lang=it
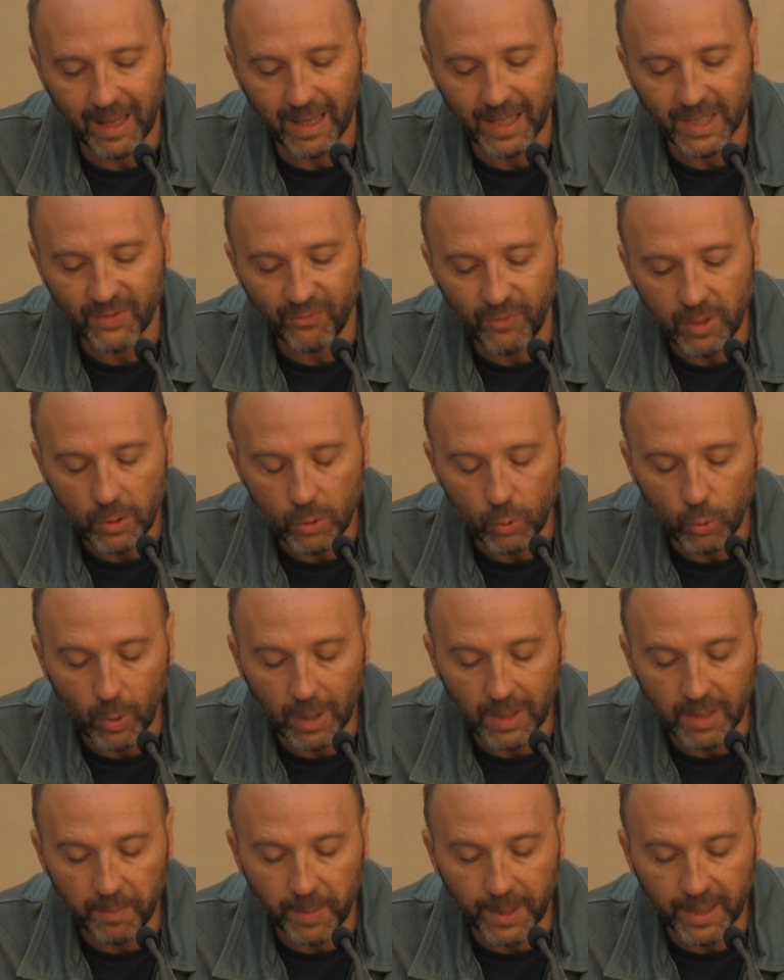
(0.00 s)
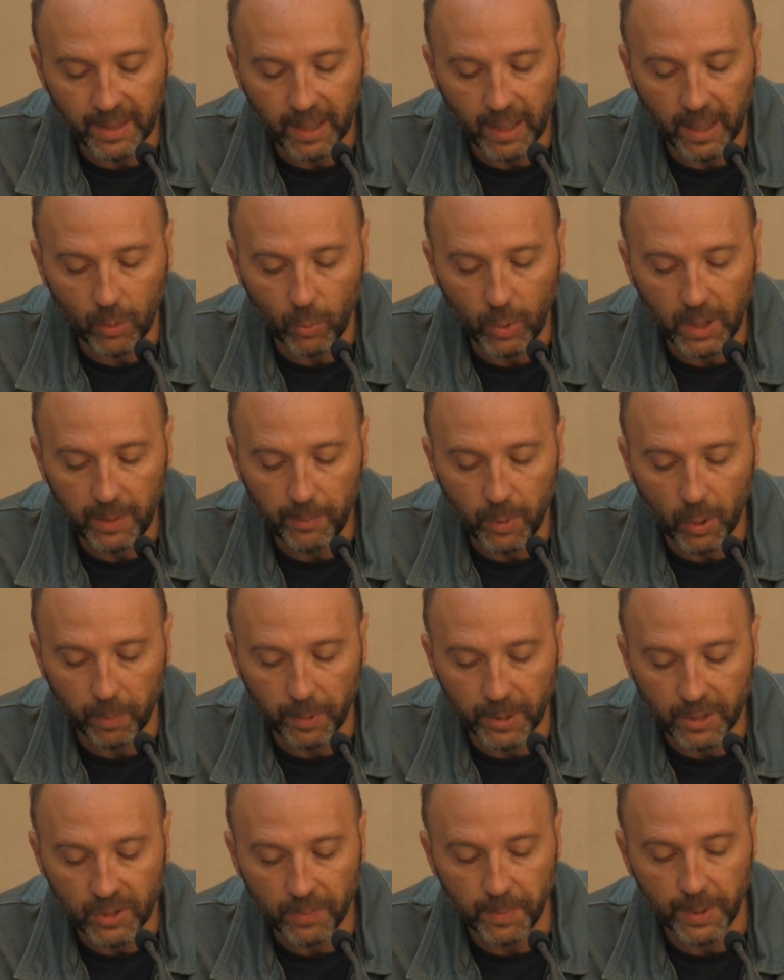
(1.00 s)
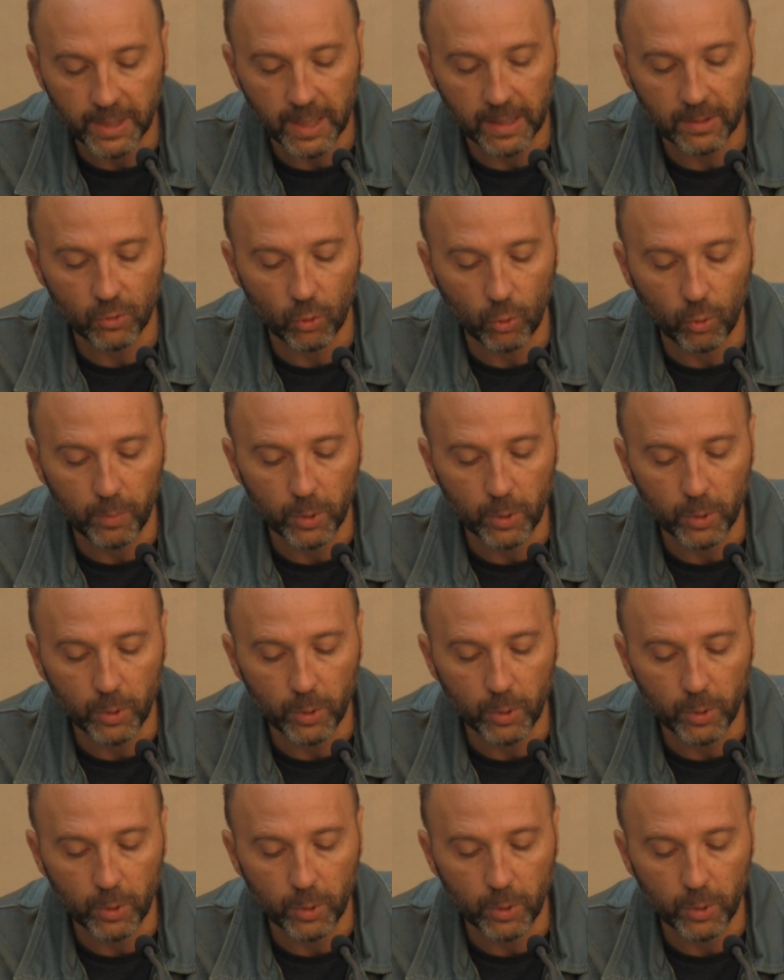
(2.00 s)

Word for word: alla sventura di perdere l'equilibrio precipitando